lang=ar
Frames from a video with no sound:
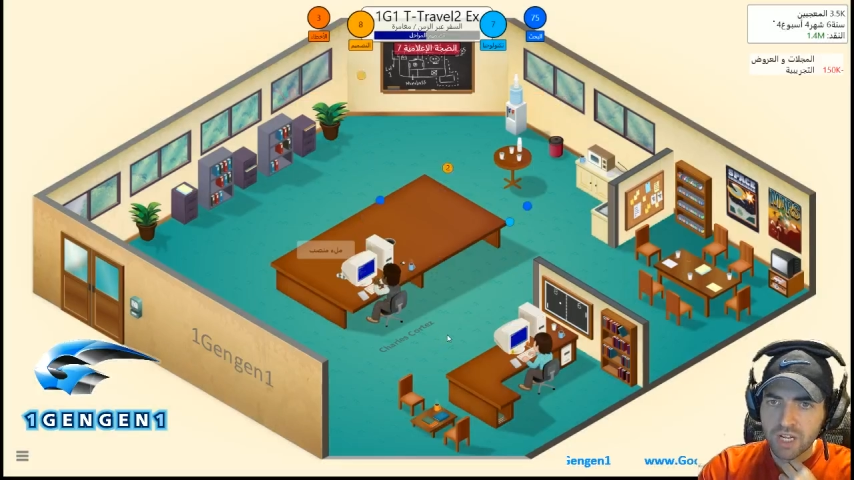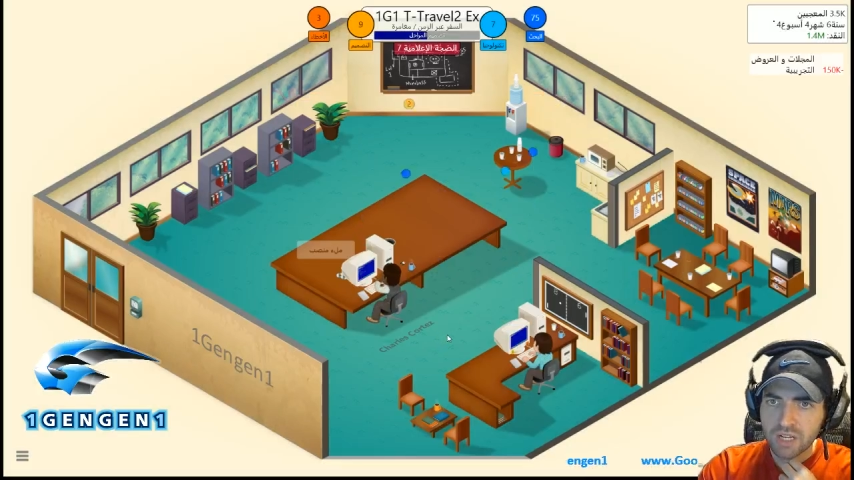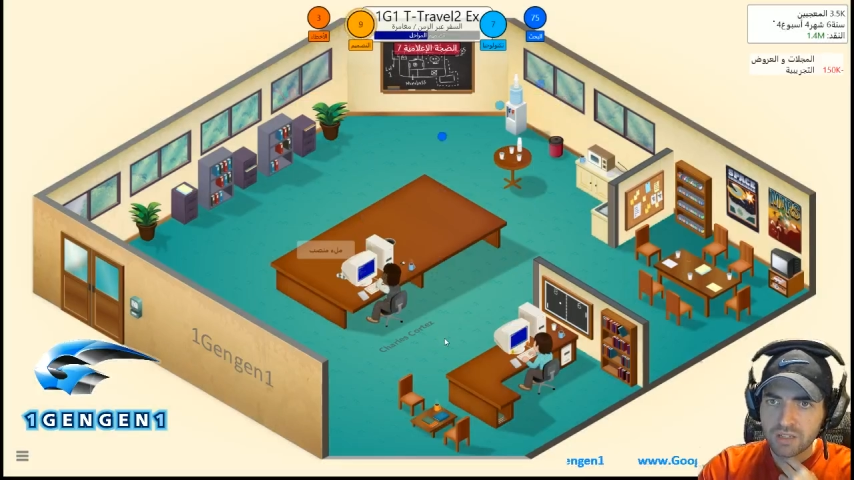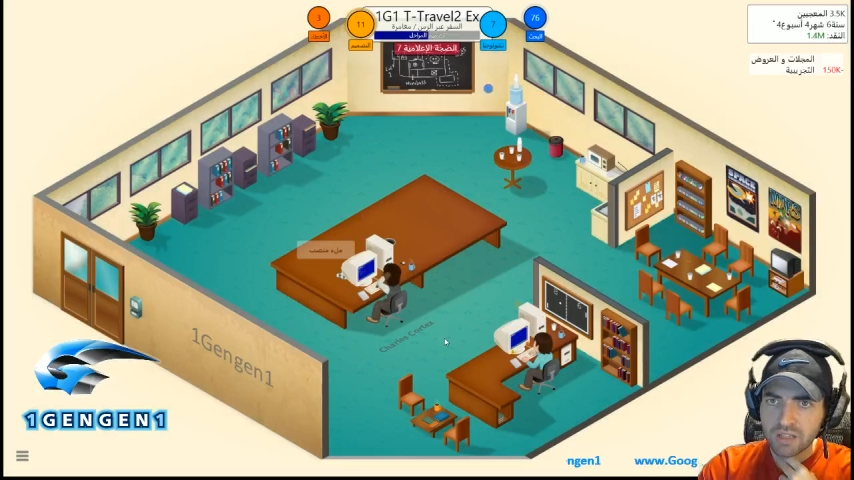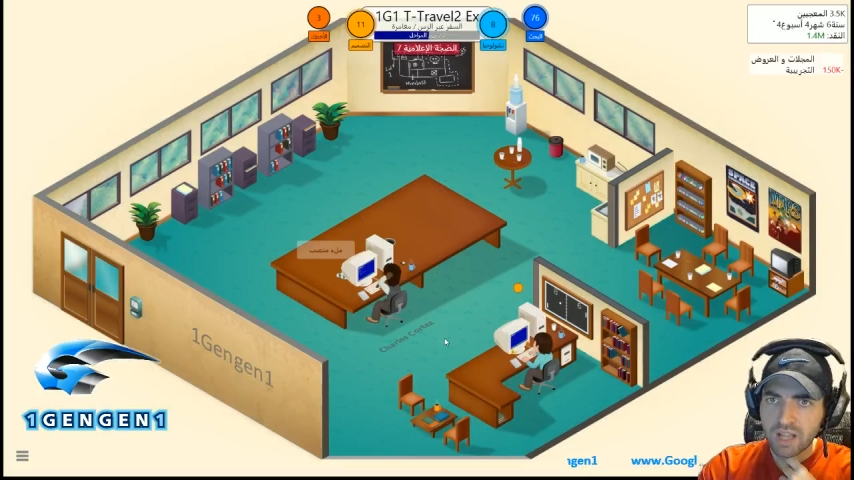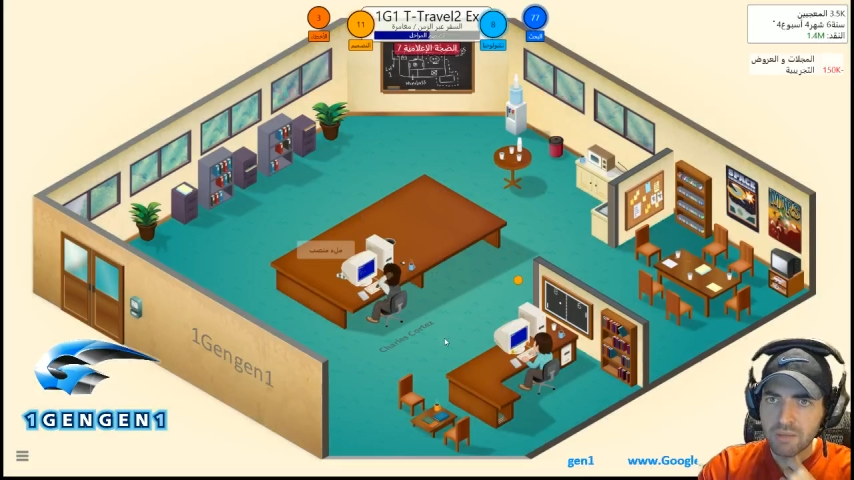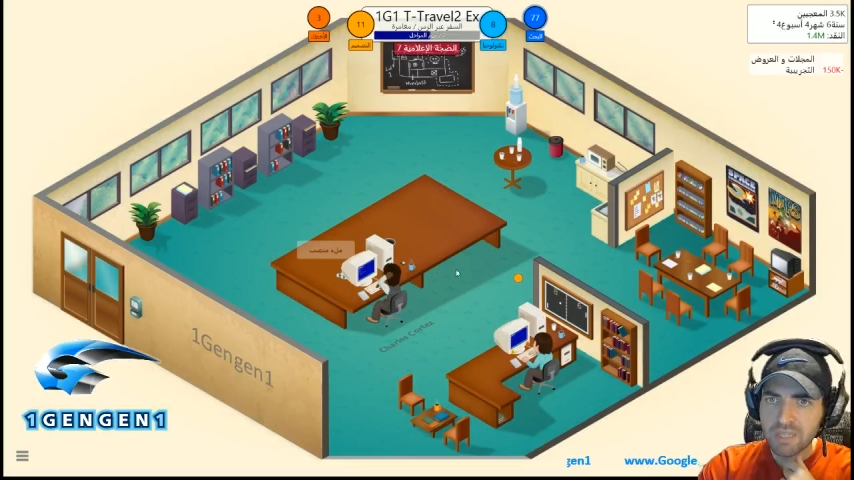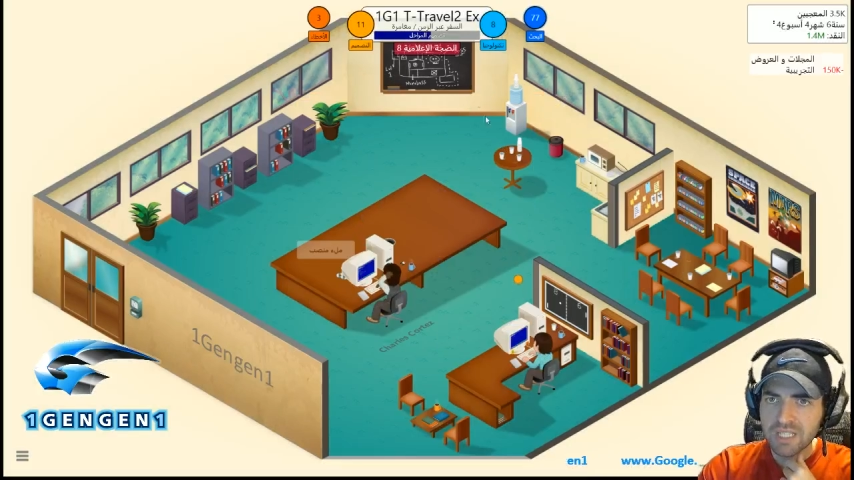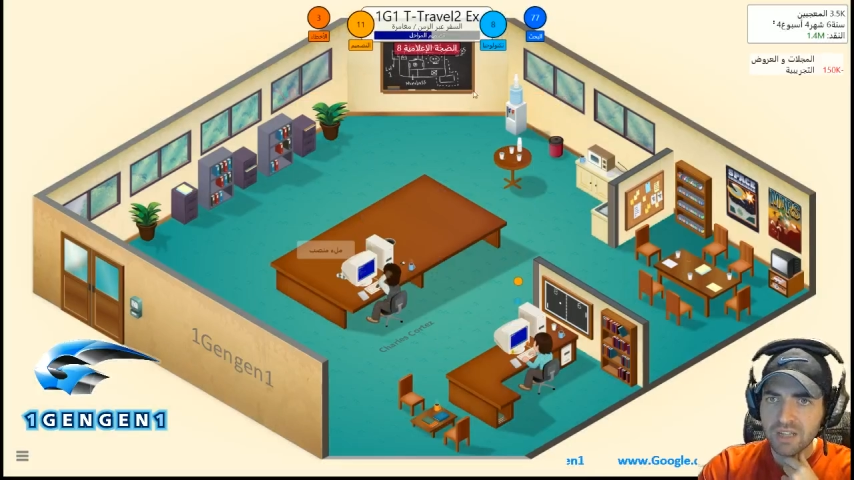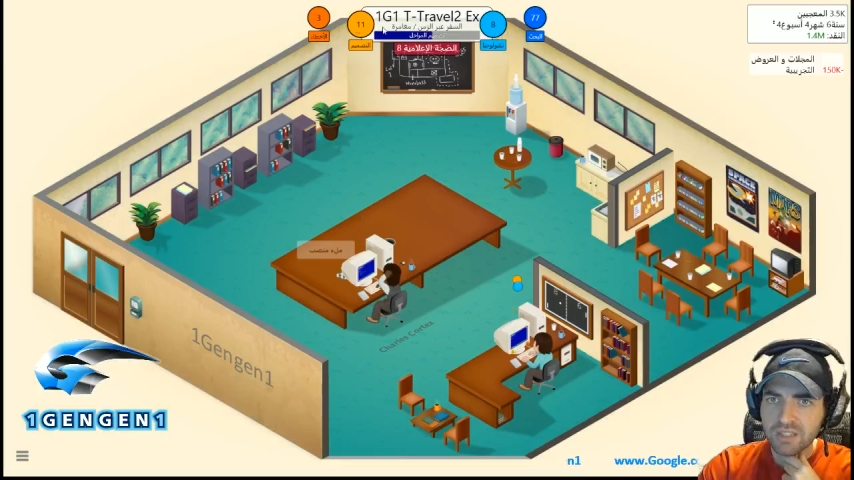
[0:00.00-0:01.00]
مشان
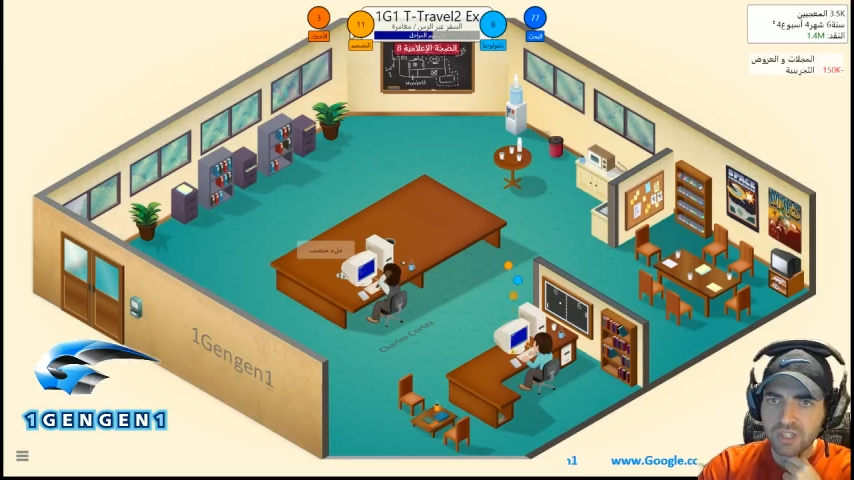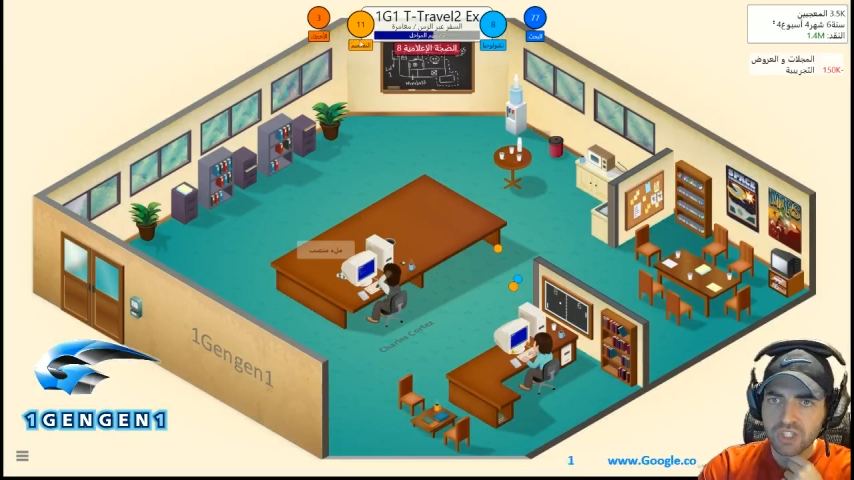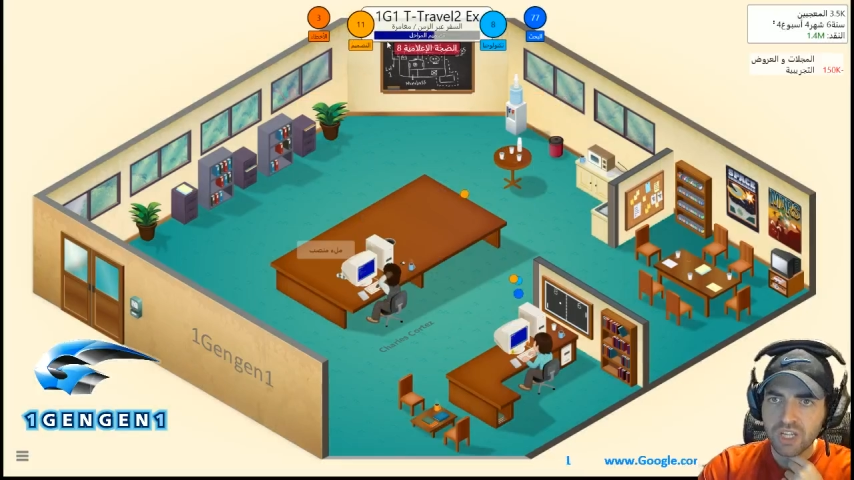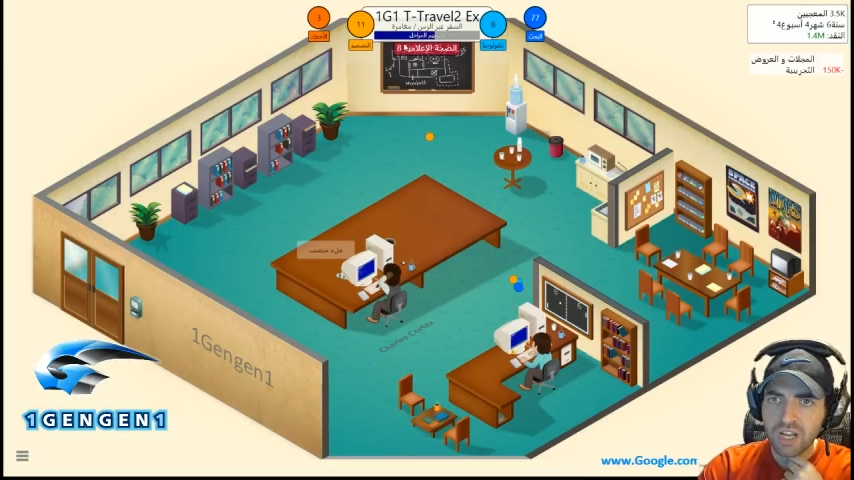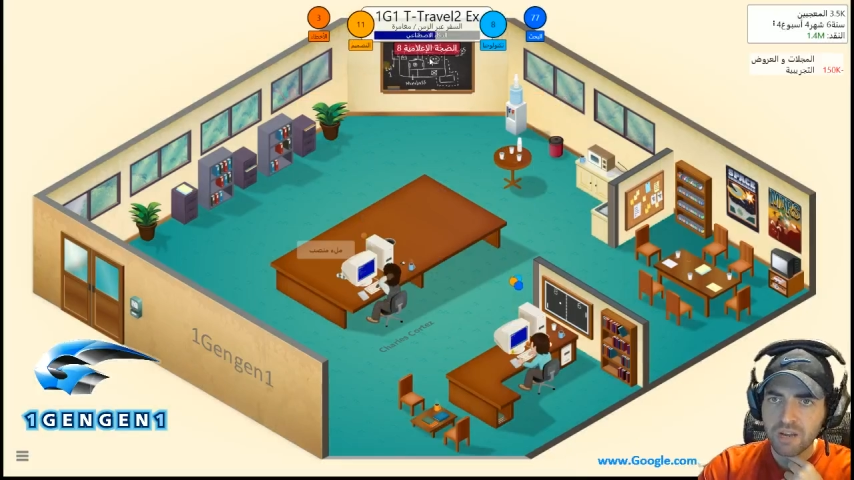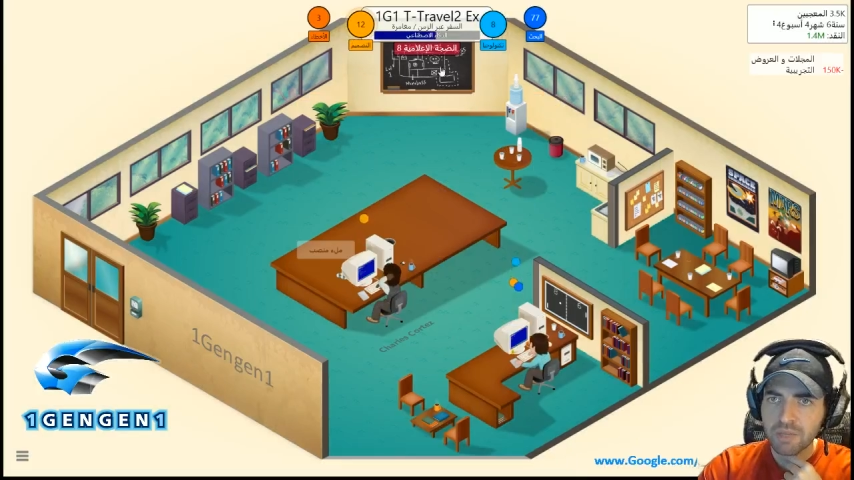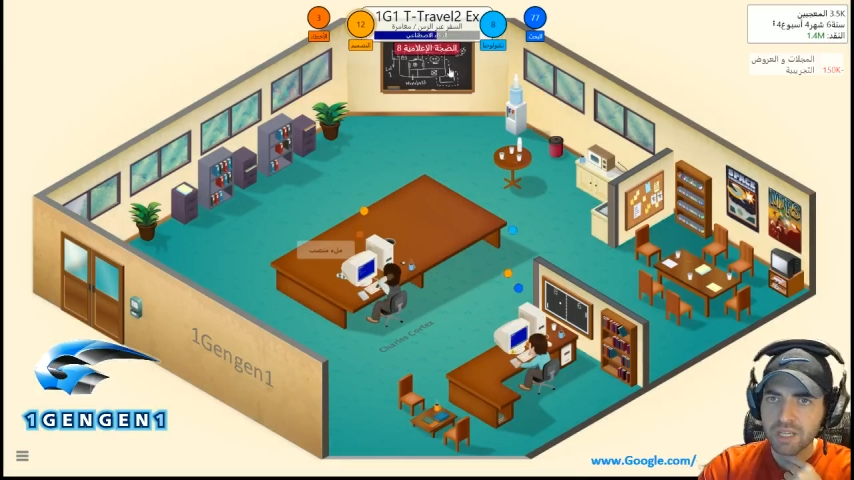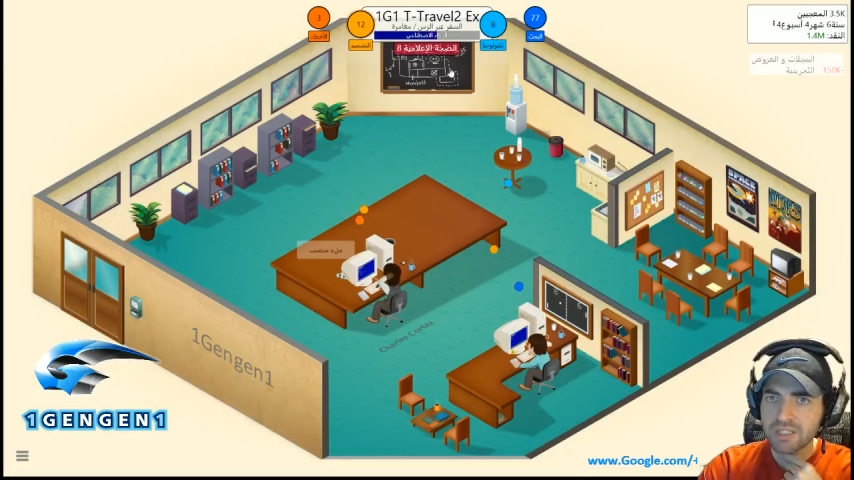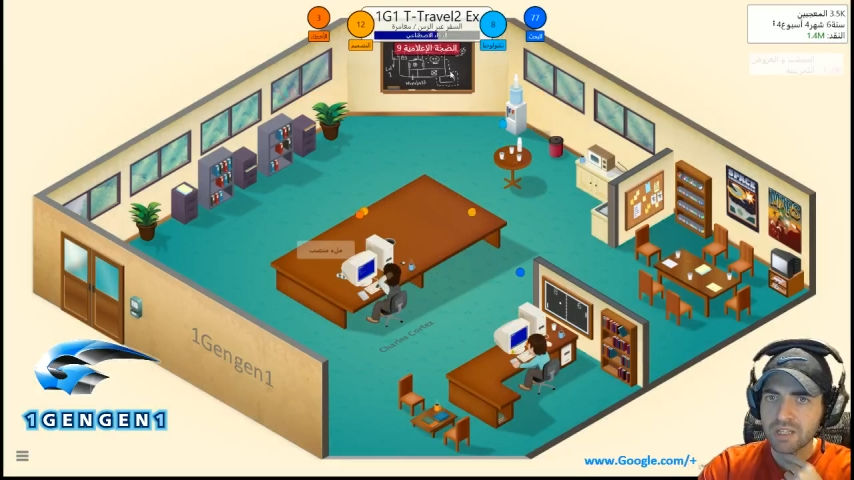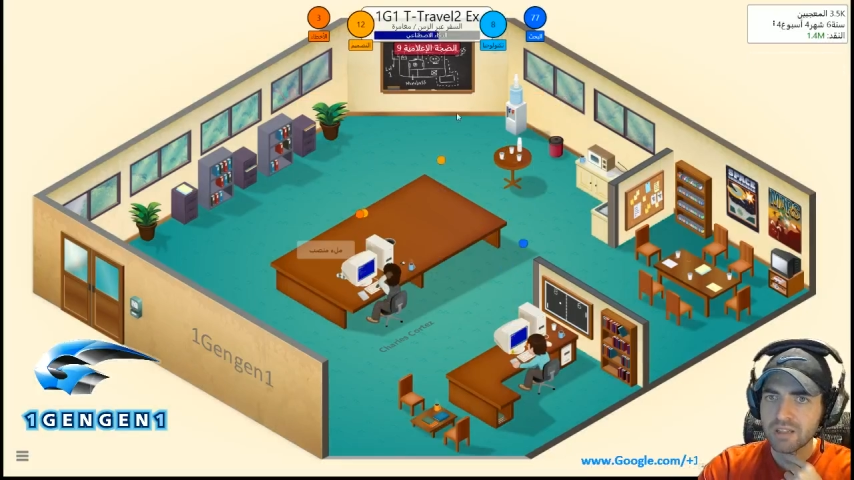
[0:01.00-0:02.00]
تتحمس لها ضجة إعلامية